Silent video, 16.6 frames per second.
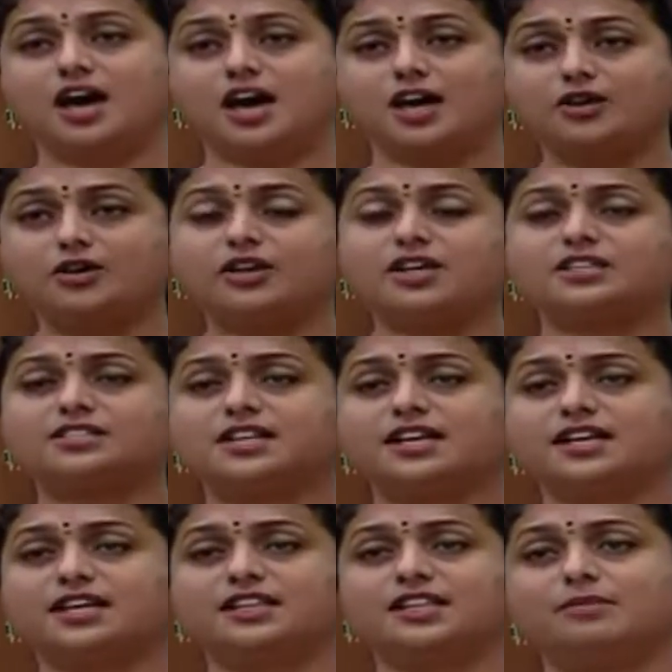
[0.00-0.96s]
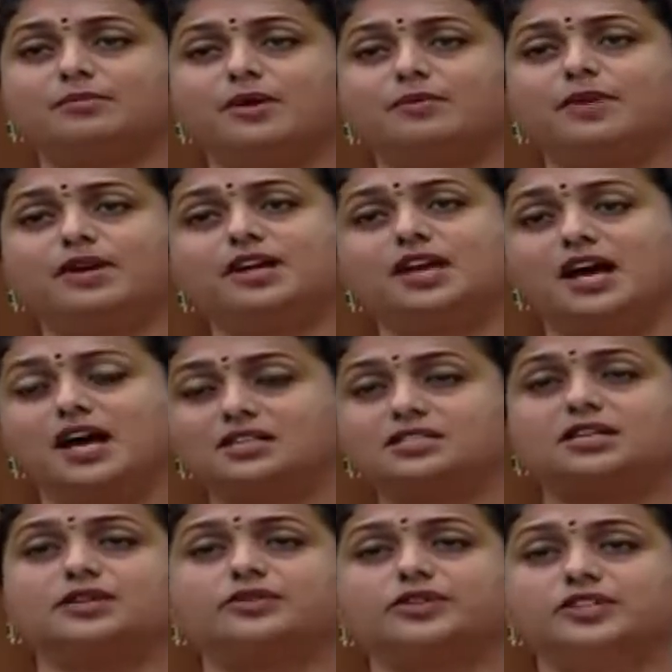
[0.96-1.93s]
ఆరోగ్యశ్రీ కింద మమ్మల్ని
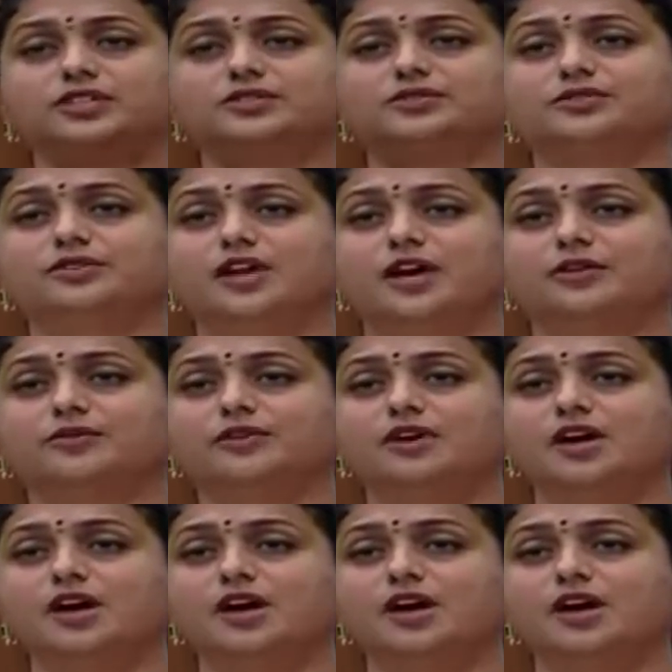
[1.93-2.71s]
ఆశీర్వదిస్తున్నారు